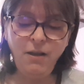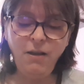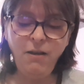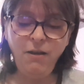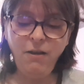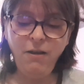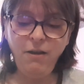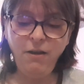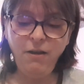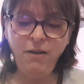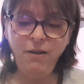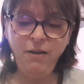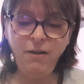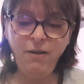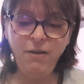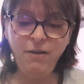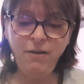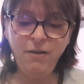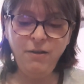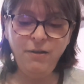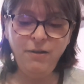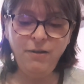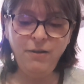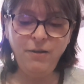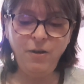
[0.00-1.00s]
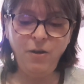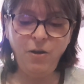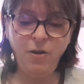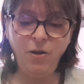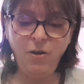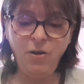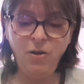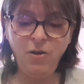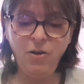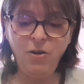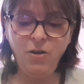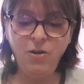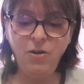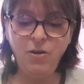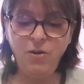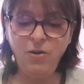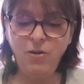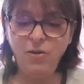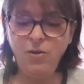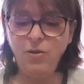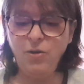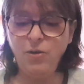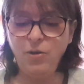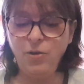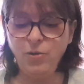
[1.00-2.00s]
euh,
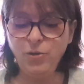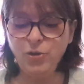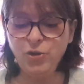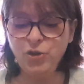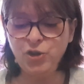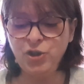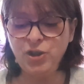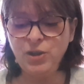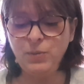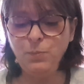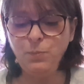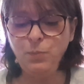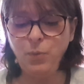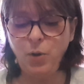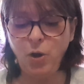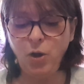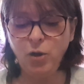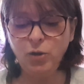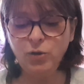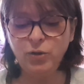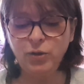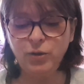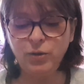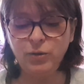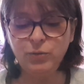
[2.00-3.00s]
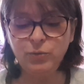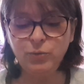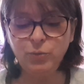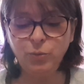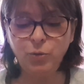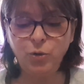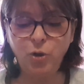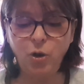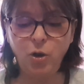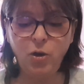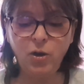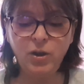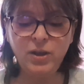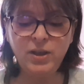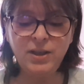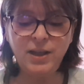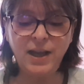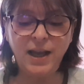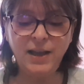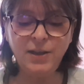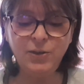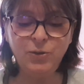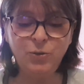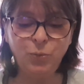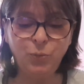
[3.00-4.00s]
en chipboard, donc en
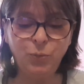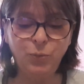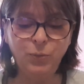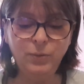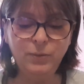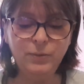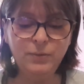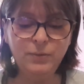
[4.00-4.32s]
carton.